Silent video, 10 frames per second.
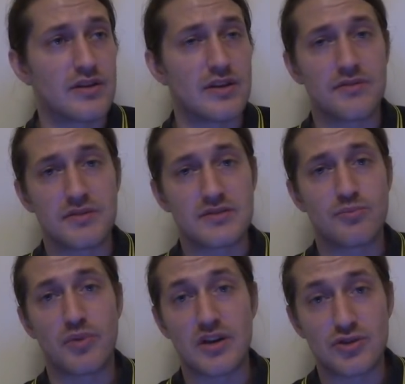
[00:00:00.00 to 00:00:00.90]
Я вас
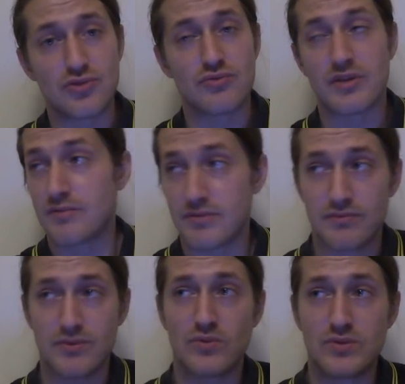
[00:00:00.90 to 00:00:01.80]
прошу, я вас...
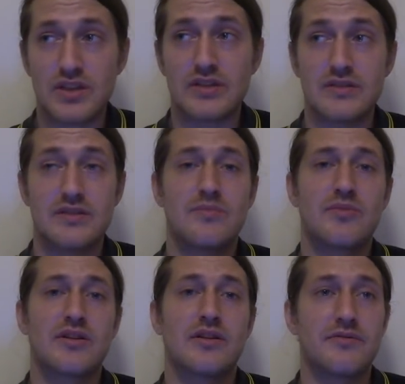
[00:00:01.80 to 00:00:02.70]
Вот тут это
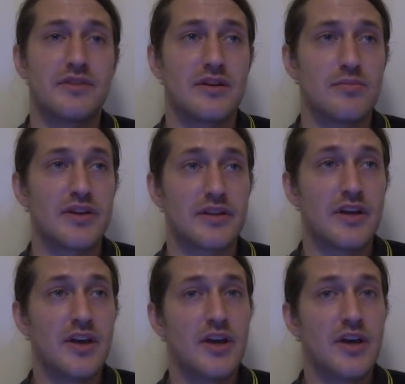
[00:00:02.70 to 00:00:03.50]
самое главное, ребята.